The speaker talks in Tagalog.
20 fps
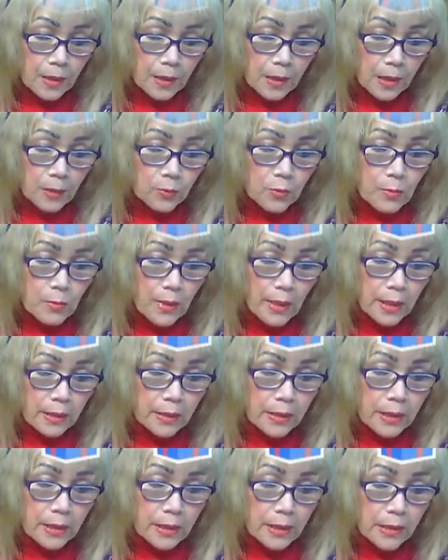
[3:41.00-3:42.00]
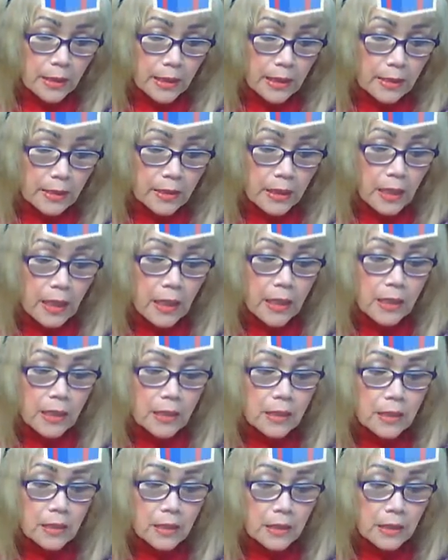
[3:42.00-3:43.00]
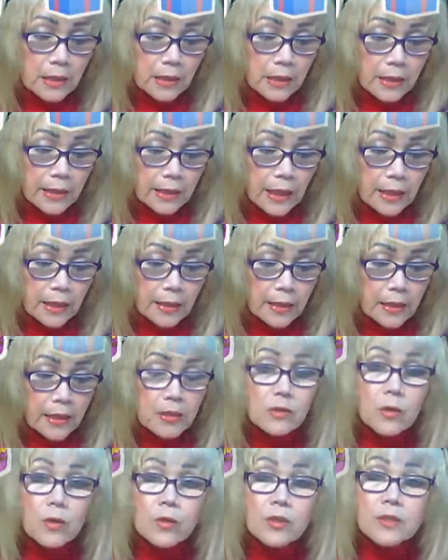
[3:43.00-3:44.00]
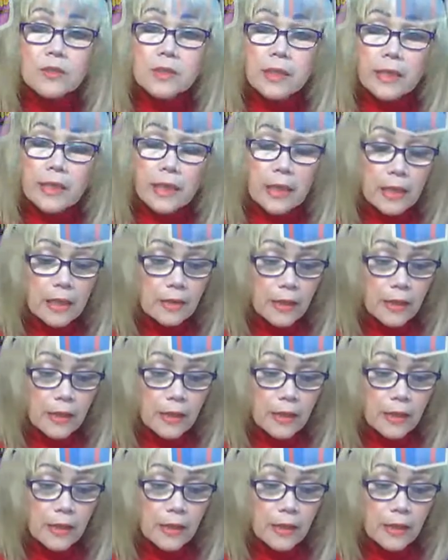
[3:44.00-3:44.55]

ang bumati kay Dang Hernandez Austria.